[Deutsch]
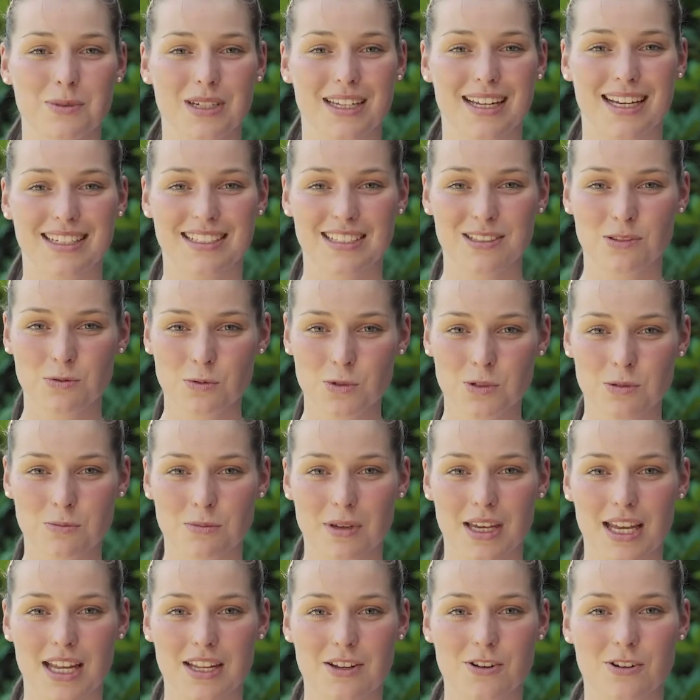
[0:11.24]
bin Nadine
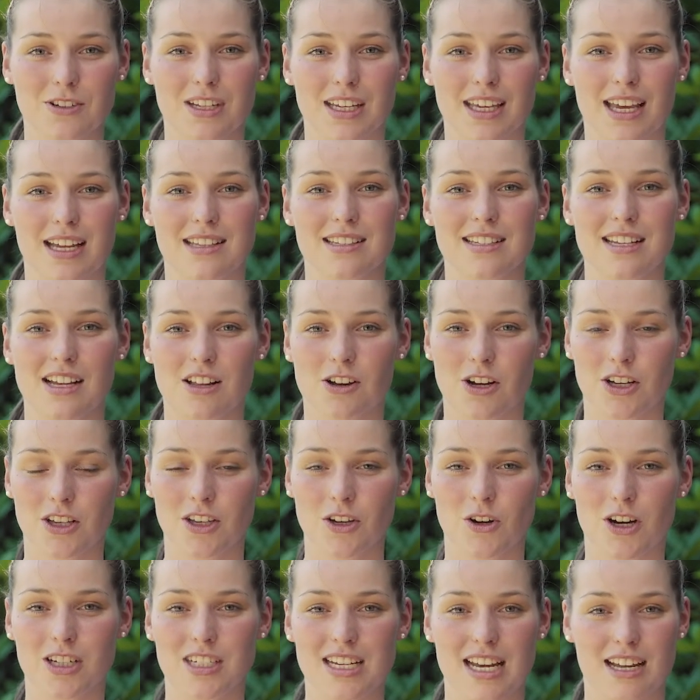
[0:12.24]
Husenbeet und ich erzähle
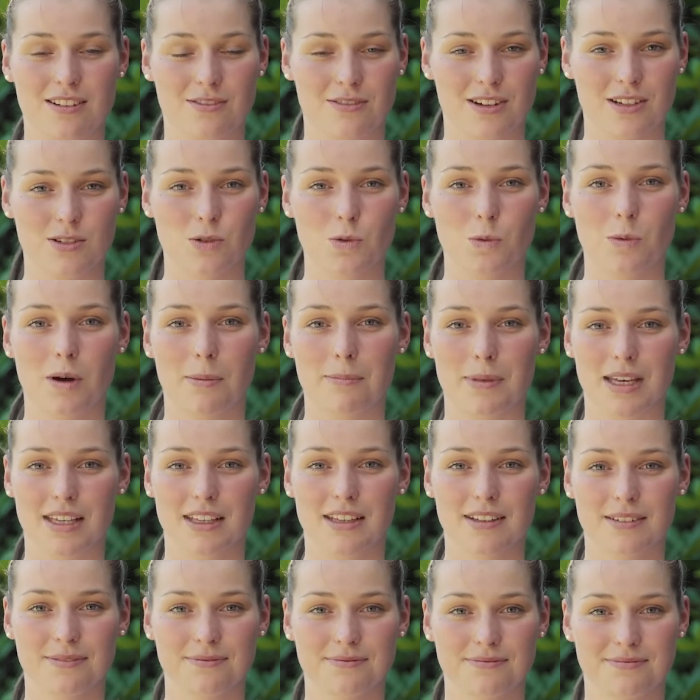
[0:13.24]
euch heute etwas über
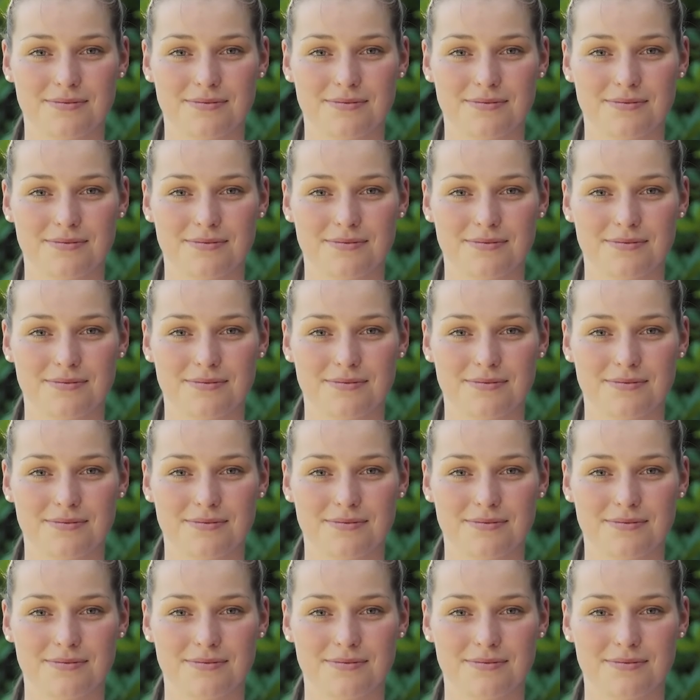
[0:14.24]
mich.